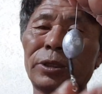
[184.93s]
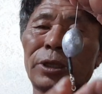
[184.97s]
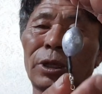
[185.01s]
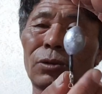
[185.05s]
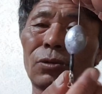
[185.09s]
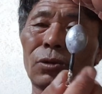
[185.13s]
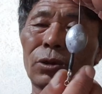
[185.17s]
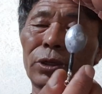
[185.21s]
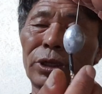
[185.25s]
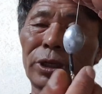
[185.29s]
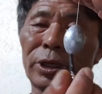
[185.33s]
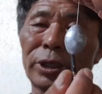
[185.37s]

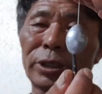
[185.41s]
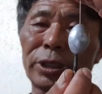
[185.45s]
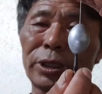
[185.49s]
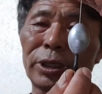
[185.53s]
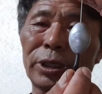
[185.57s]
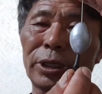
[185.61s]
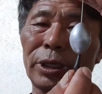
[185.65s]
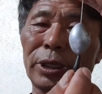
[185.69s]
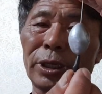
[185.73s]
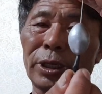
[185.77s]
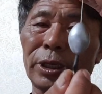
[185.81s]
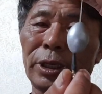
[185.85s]
때도
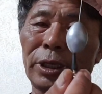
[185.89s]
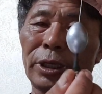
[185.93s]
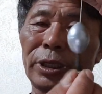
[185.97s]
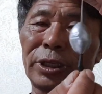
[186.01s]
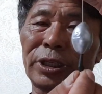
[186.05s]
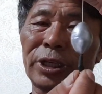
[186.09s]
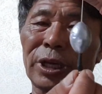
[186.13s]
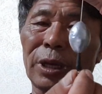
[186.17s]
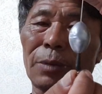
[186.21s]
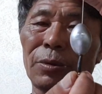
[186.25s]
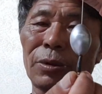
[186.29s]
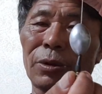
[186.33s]
역시 이
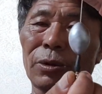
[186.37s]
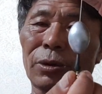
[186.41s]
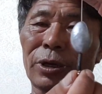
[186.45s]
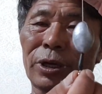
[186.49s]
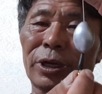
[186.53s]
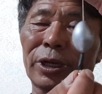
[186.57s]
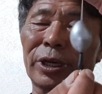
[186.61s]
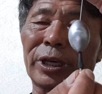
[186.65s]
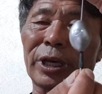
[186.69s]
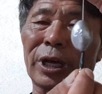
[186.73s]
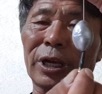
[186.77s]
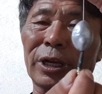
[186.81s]
채비로
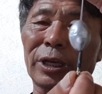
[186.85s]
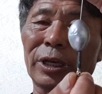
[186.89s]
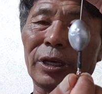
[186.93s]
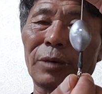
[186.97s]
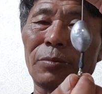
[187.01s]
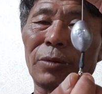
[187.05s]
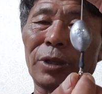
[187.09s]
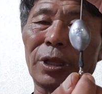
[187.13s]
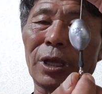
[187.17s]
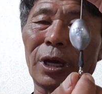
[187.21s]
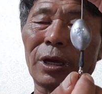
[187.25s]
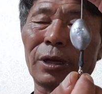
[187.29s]
그렇게 하는
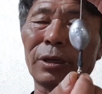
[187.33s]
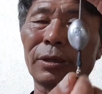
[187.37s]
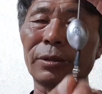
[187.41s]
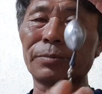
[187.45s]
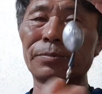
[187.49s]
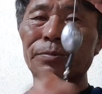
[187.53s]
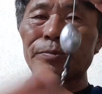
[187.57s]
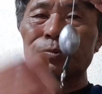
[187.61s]
겁니다.